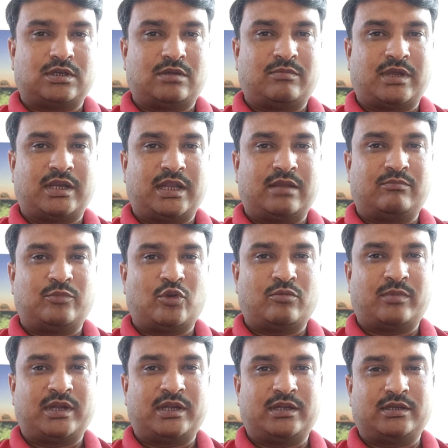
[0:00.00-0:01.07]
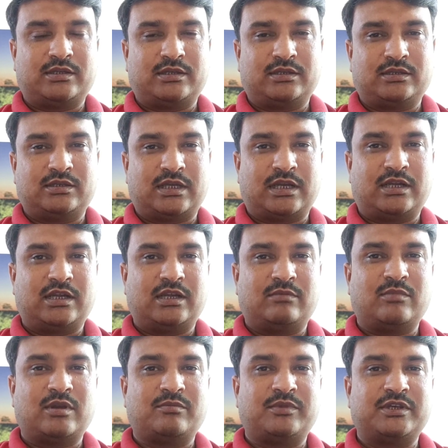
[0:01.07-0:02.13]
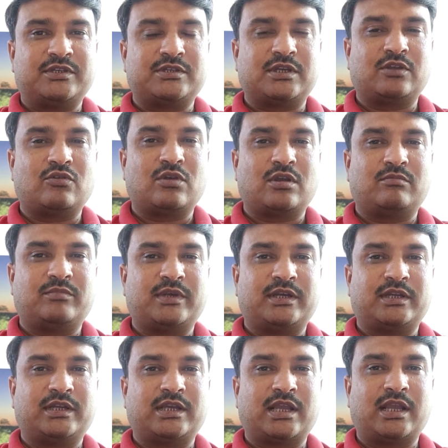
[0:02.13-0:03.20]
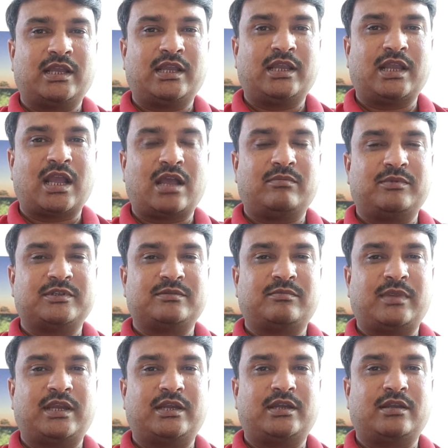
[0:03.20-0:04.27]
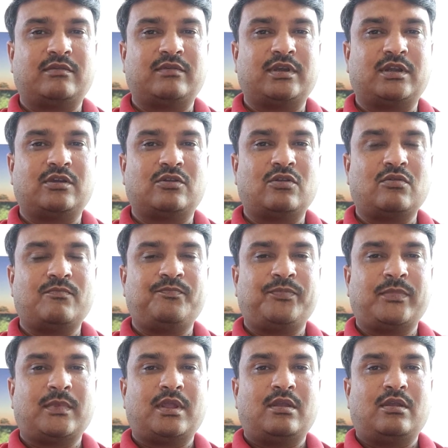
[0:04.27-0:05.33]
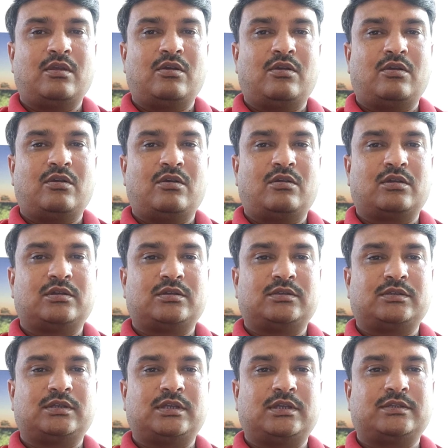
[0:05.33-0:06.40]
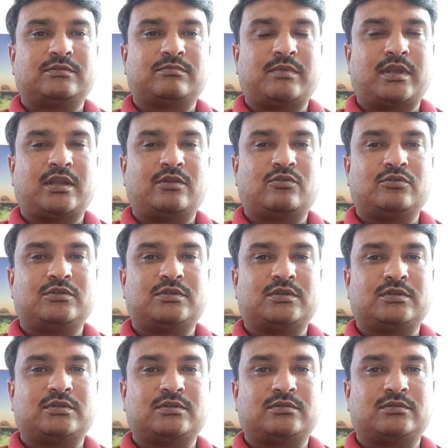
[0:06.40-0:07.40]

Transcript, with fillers: हमारे एम्प्लॉयमेंट एंड लेबर मिनिस्ट्री को कंप्लेंट किया है कि आप इसमें इंटरविन करो और इसमें कुछ